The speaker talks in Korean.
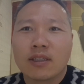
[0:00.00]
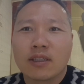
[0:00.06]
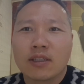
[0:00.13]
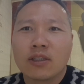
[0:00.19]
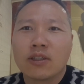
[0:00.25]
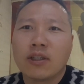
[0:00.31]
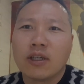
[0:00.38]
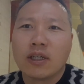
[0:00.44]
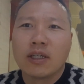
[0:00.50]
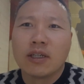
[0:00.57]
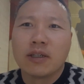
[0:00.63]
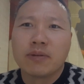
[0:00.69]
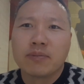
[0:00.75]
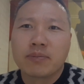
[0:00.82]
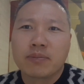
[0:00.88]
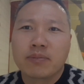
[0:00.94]

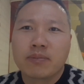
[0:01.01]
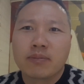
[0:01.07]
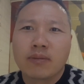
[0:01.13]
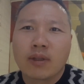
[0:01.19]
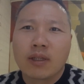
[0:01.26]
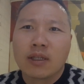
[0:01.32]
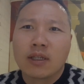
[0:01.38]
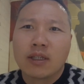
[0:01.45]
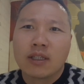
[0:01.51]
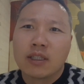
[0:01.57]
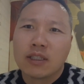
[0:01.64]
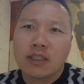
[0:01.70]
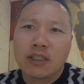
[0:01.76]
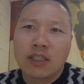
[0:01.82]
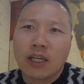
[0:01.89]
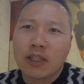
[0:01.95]
근데
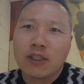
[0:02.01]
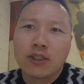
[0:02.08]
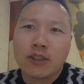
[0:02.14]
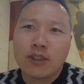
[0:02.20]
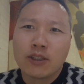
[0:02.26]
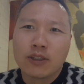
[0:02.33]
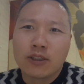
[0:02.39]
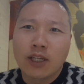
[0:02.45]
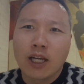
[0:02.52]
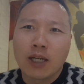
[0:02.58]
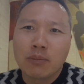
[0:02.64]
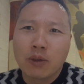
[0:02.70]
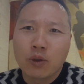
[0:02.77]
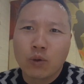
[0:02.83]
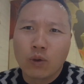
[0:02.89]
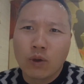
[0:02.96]
이 개들은
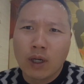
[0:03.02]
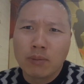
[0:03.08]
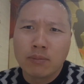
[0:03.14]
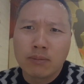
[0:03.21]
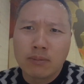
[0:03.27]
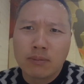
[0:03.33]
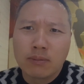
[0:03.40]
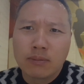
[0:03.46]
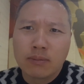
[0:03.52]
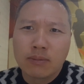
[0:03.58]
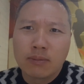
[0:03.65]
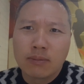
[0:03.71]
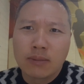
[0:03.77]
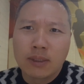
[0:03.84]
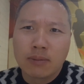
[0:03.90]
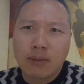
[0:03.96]
사람과 교감을
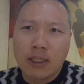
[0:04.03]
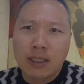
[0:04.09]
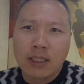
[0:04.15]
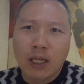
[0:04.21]
많이